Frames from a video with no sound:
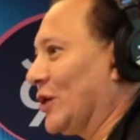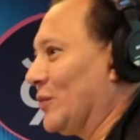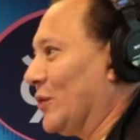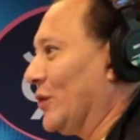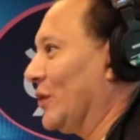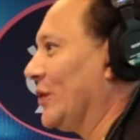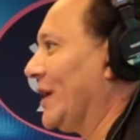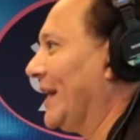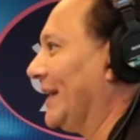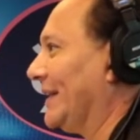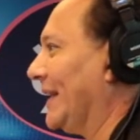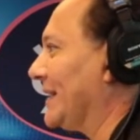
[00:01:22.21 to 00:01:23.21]
como
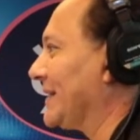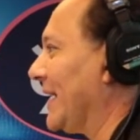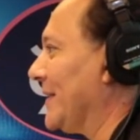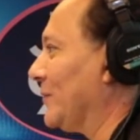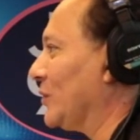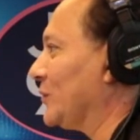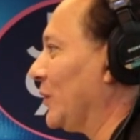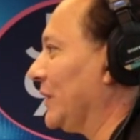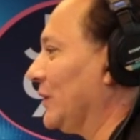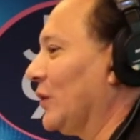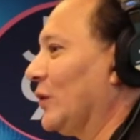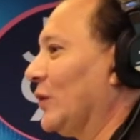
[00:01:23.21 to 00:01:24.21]
las que hemos
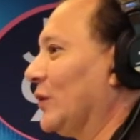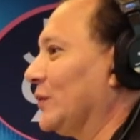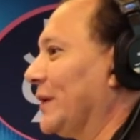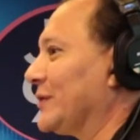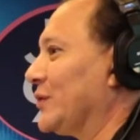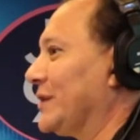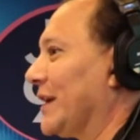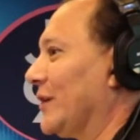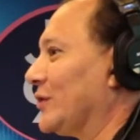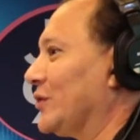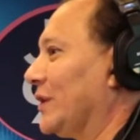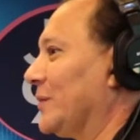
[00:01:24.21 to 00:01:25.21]
podido escuchar en
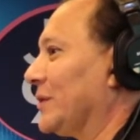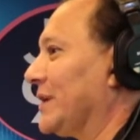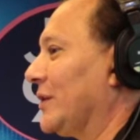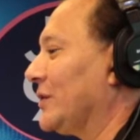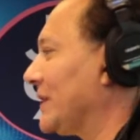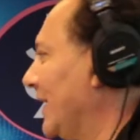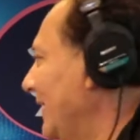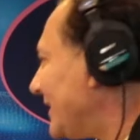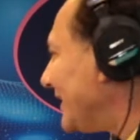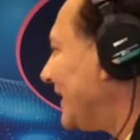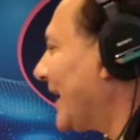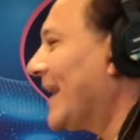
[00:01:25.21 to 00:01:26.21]
los últimos años
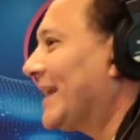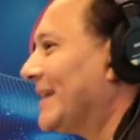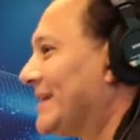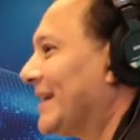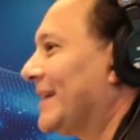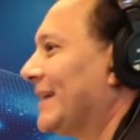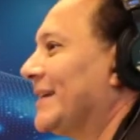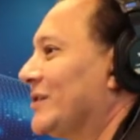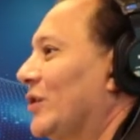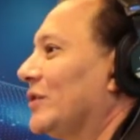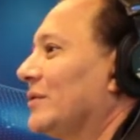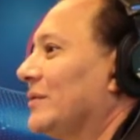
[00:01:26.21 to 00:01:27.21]
sin dejar de ser quienes son.